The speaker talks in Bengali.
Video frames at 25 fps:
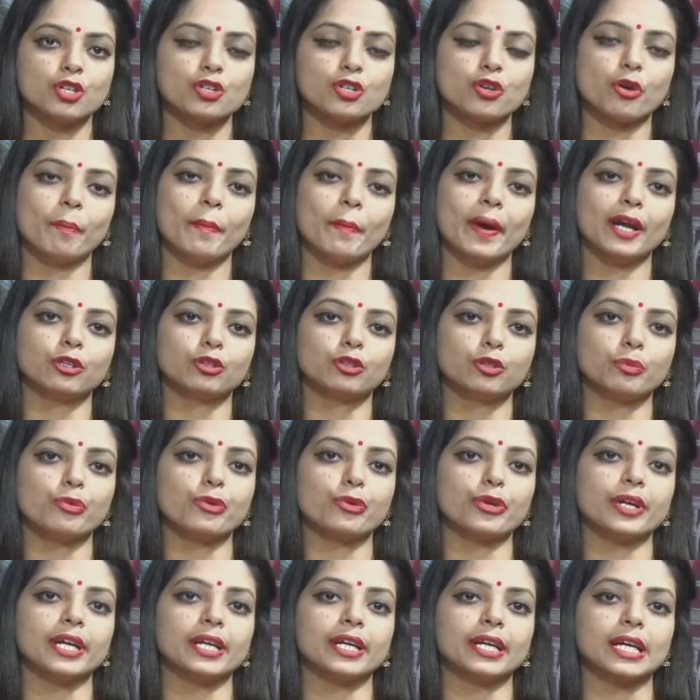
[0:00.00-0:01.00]
সোমবার
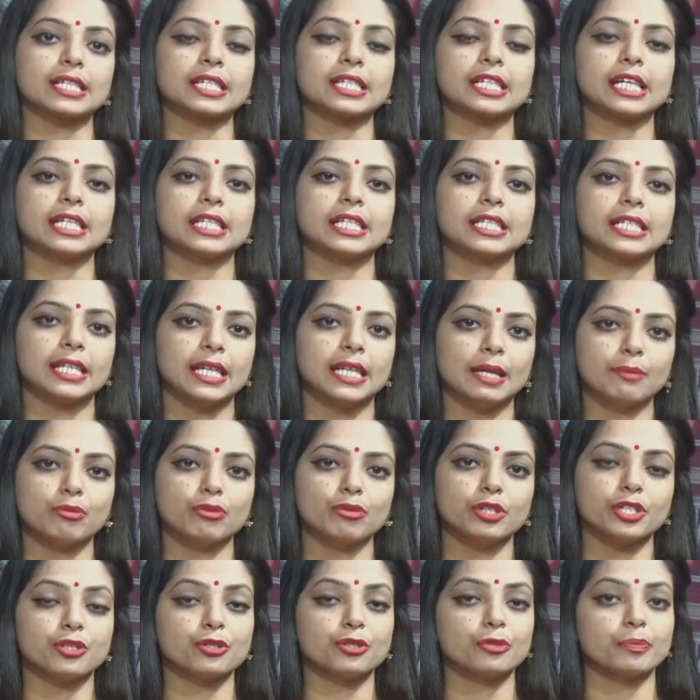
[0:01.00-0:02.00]
দুপুরে রাজশাহী জেলা
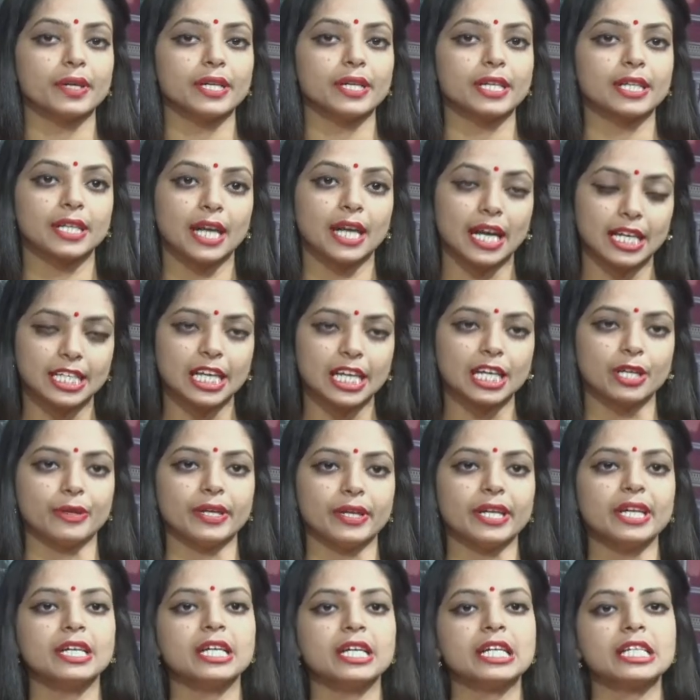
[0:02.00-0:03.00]
পুলিশ সুপারের
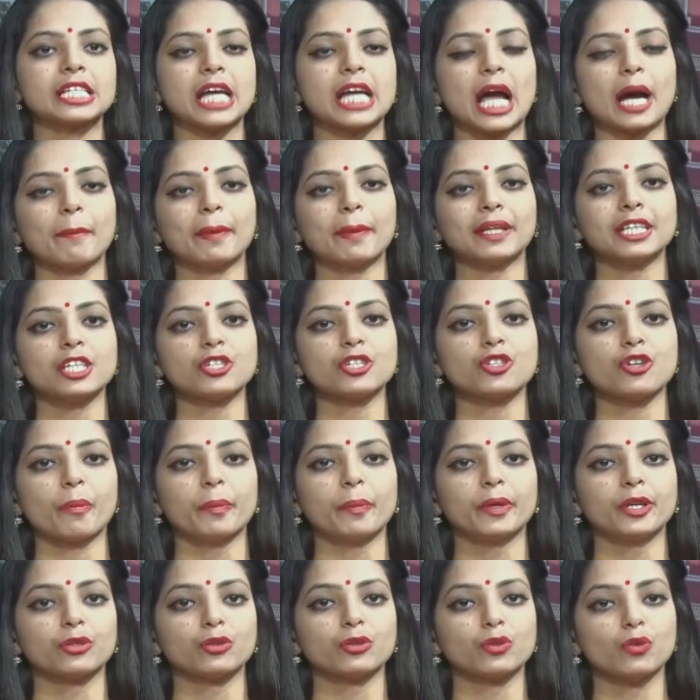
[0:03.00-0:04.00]
কার্যালয়ে সাংবাদিক
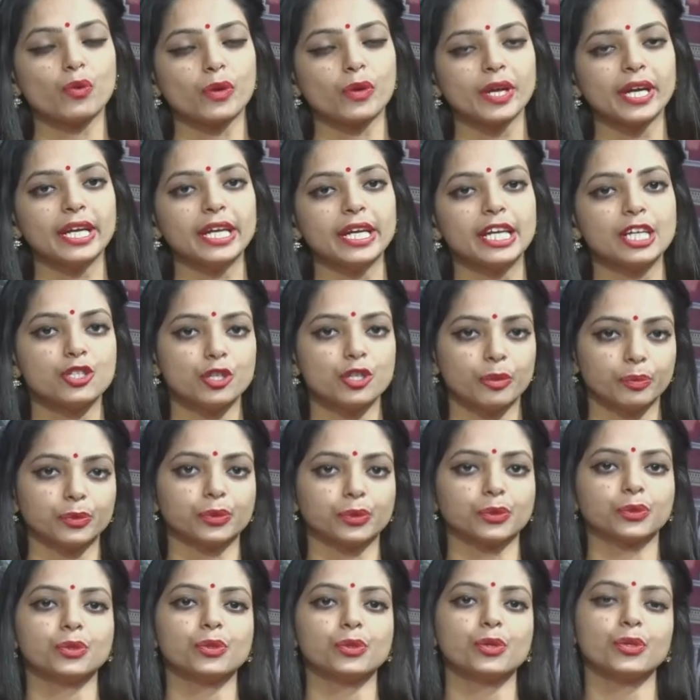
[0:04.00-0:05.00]
সম্মেলন করে এসব
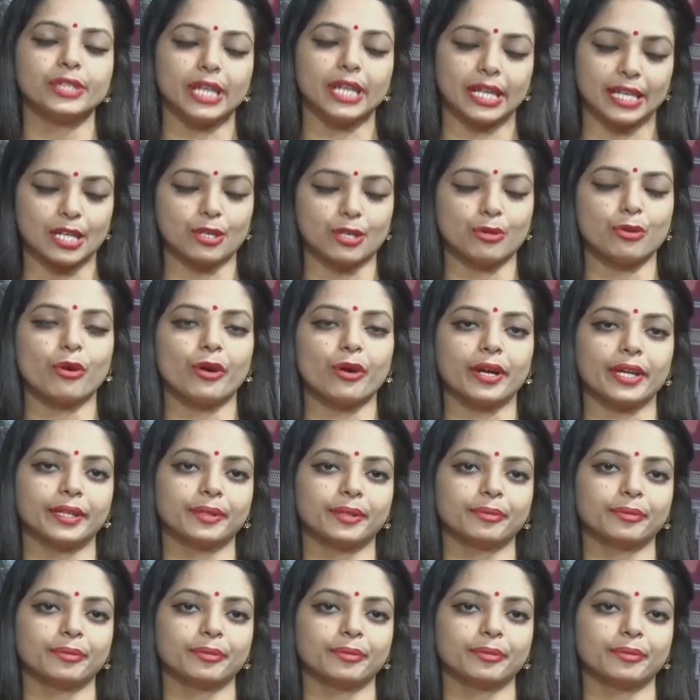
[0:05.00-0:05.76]
তথ্য জানানো হয়